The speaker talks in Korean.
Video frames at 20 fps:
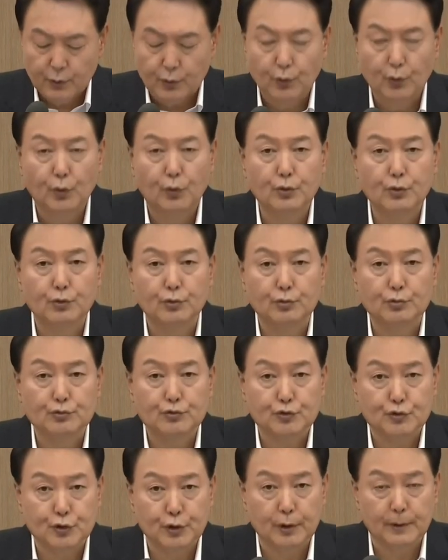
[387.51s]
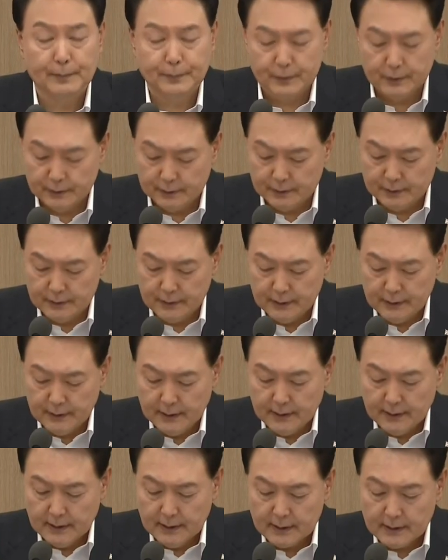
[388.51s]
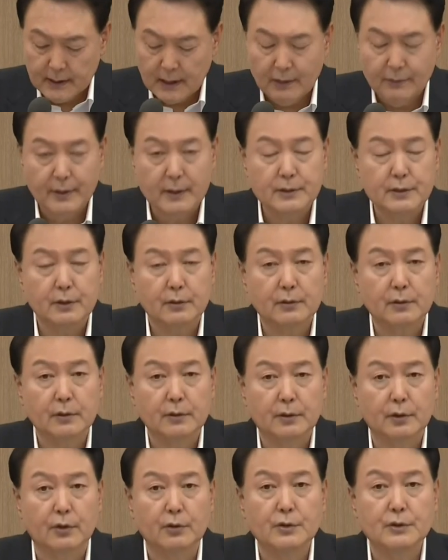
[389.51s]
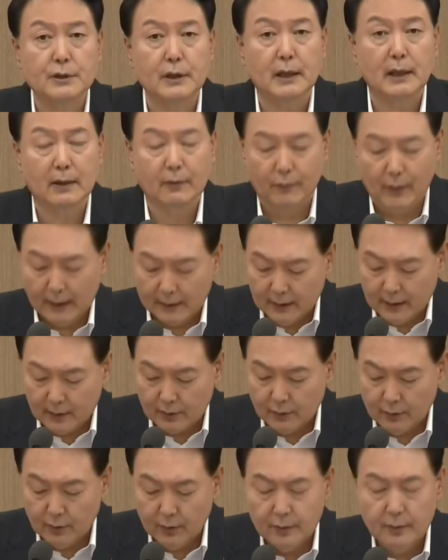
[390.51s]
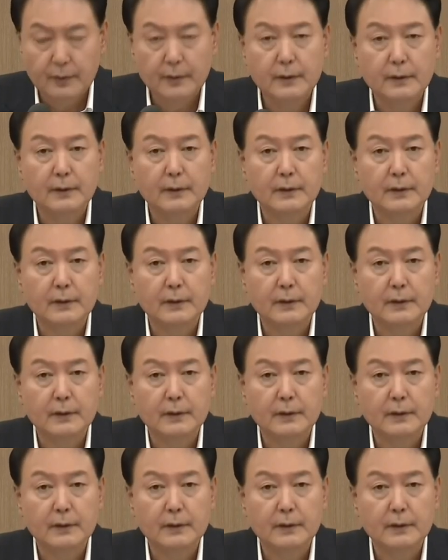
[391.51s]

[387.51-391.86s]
교육, 취업 등 사회적 격차 완화로